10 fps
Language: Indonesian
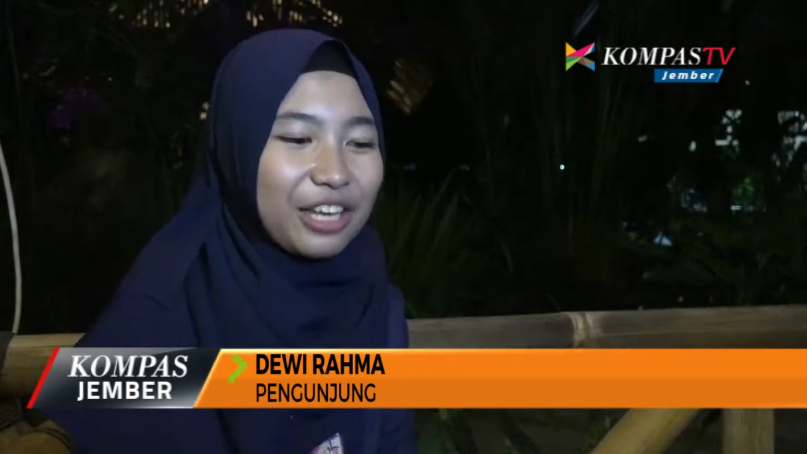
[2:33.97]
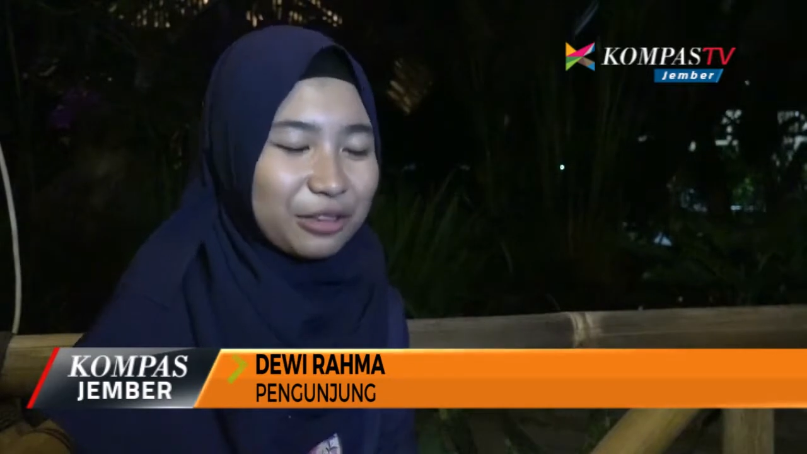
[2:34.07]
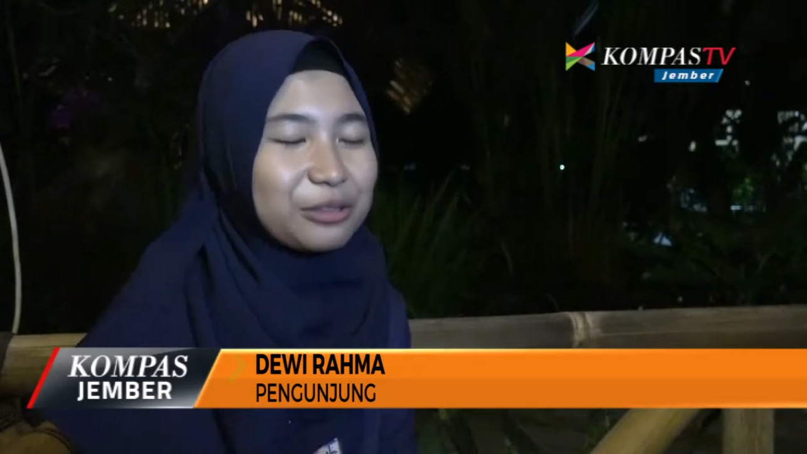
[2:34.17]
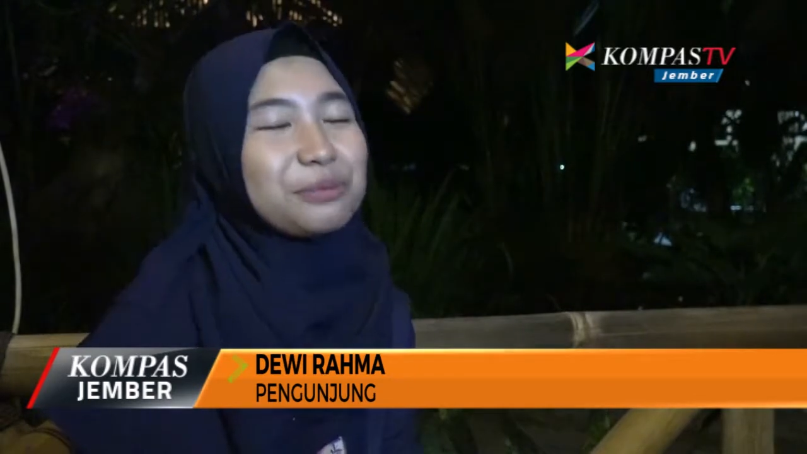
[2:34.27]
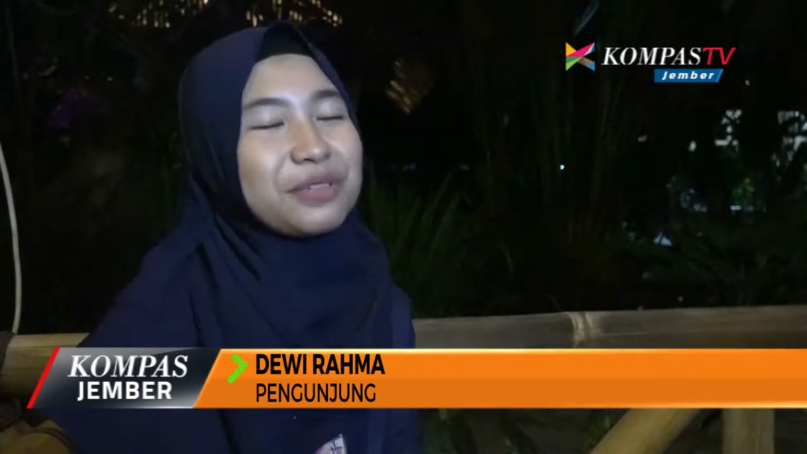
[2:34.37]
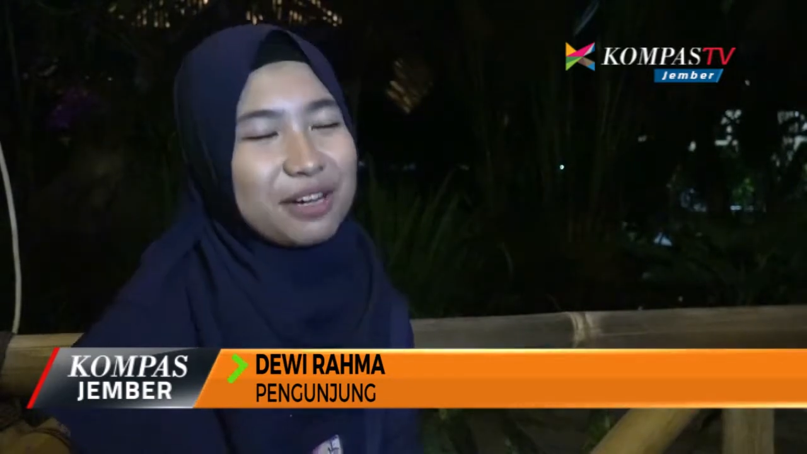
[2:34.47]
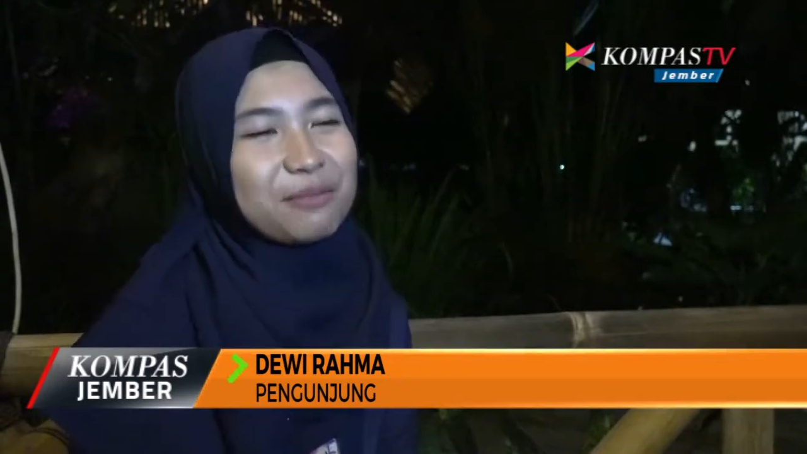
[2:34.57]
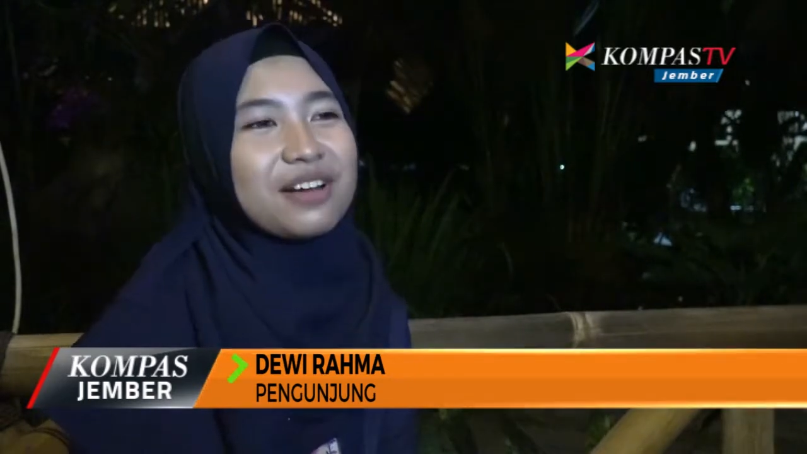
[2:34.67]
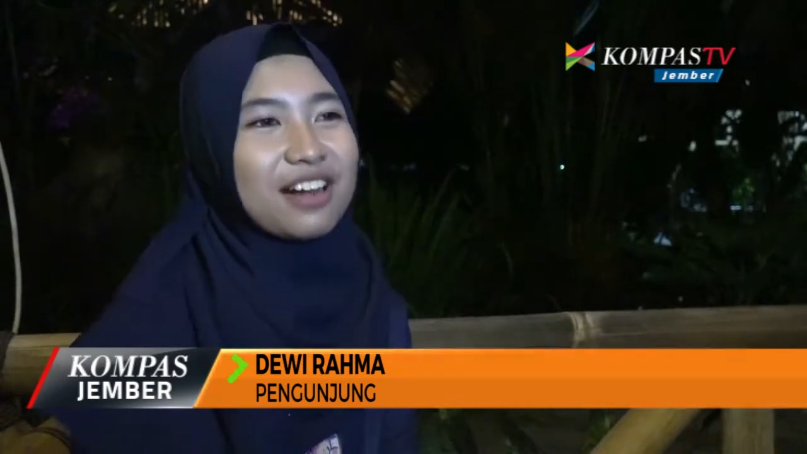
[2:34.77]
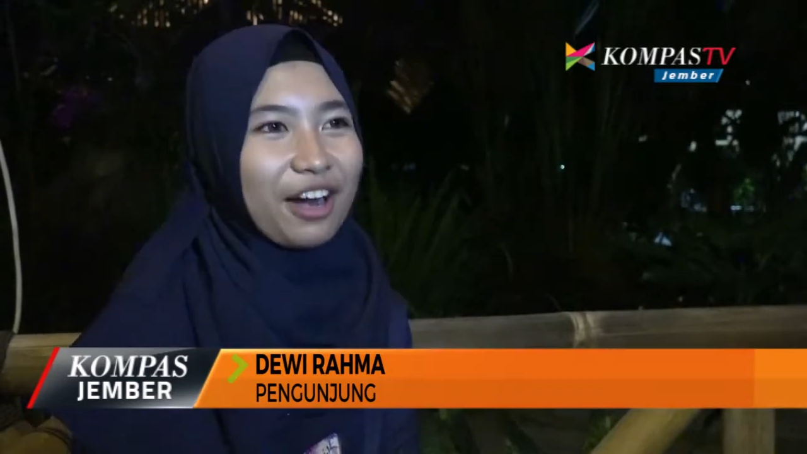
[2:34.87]
itu
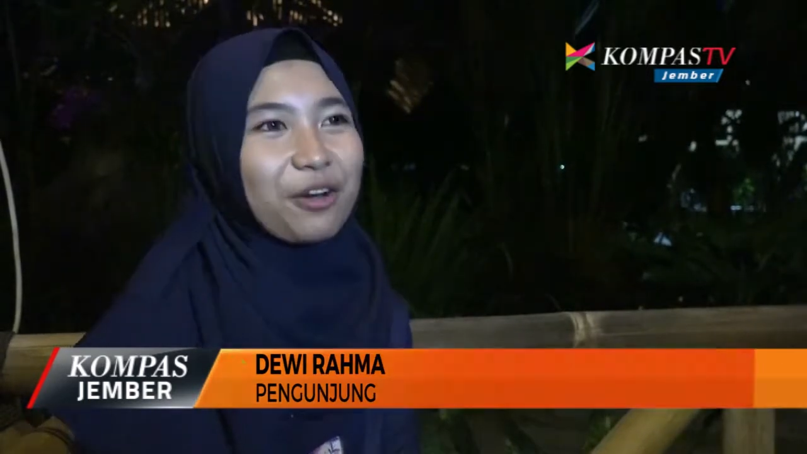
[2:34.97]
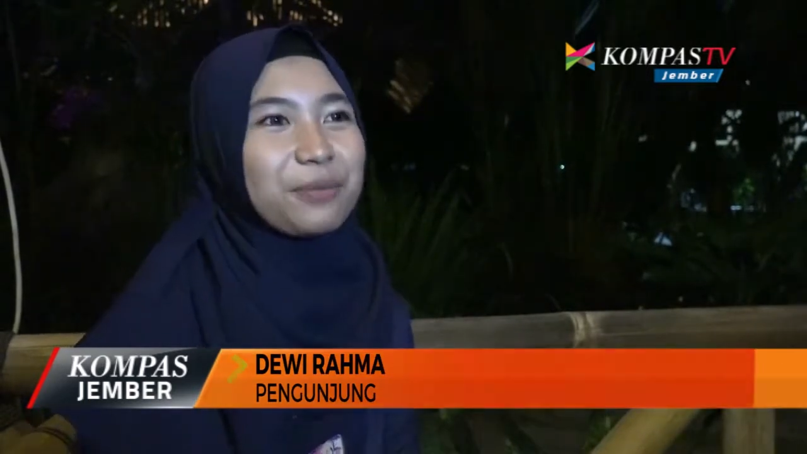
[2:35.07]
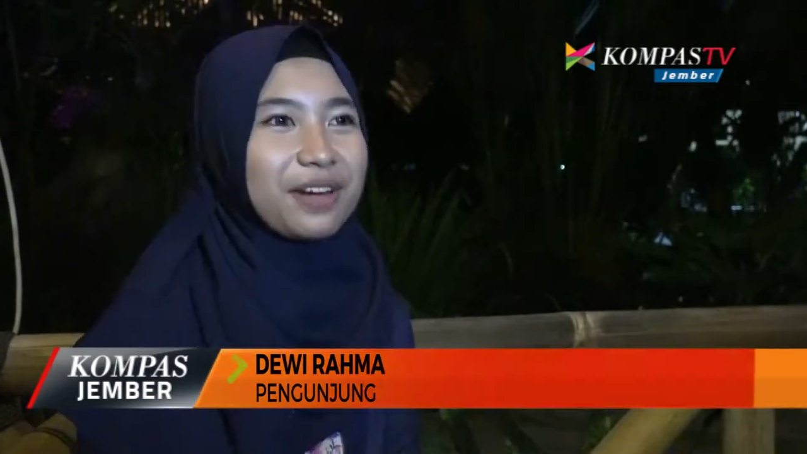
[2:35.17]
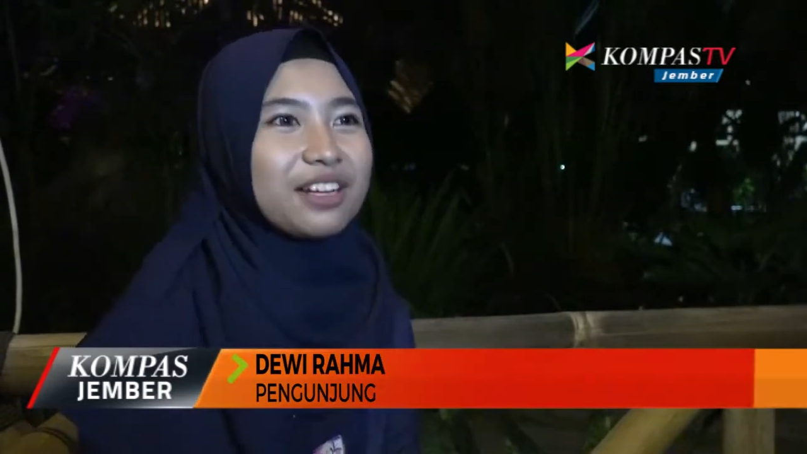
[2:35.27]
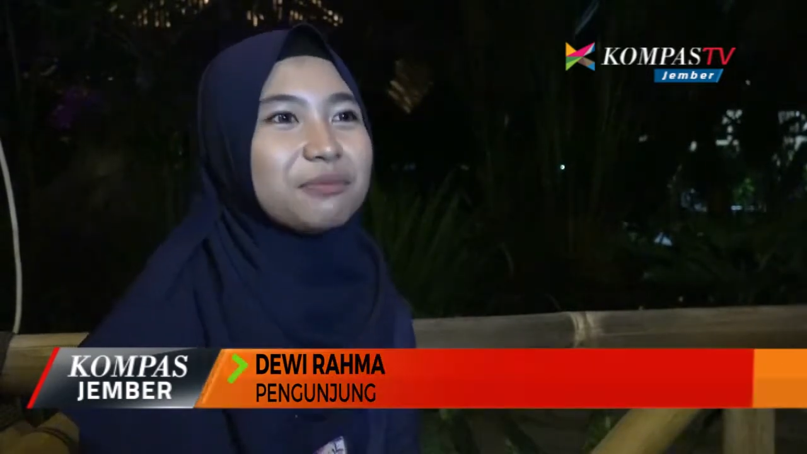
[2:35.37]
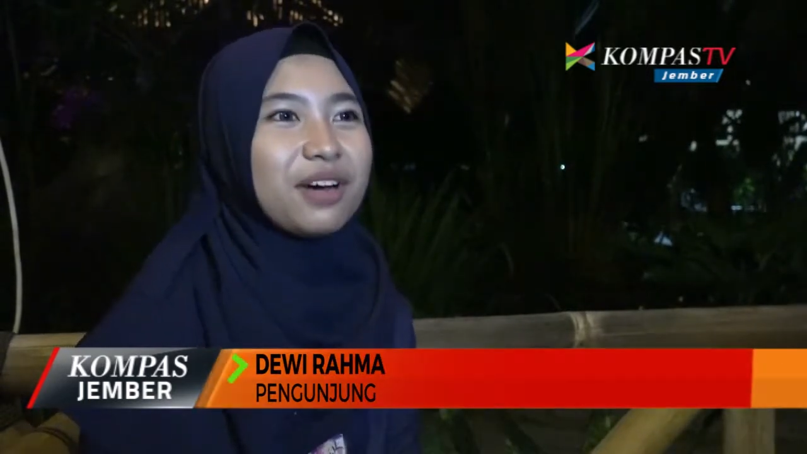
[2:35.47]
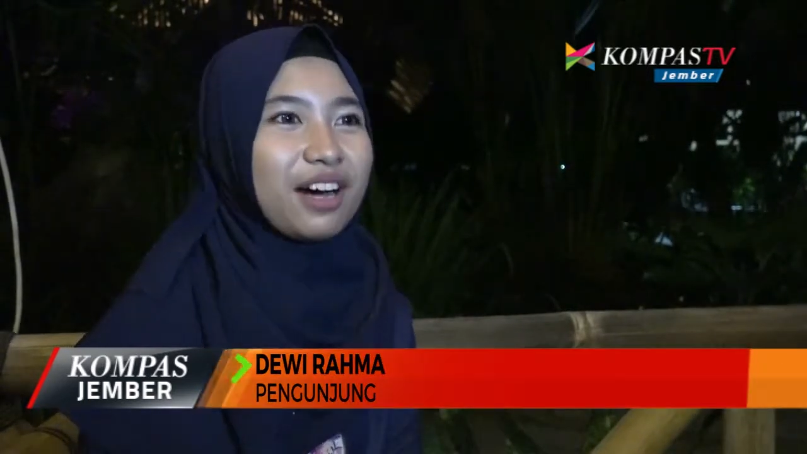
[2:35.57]
benar-benar recommended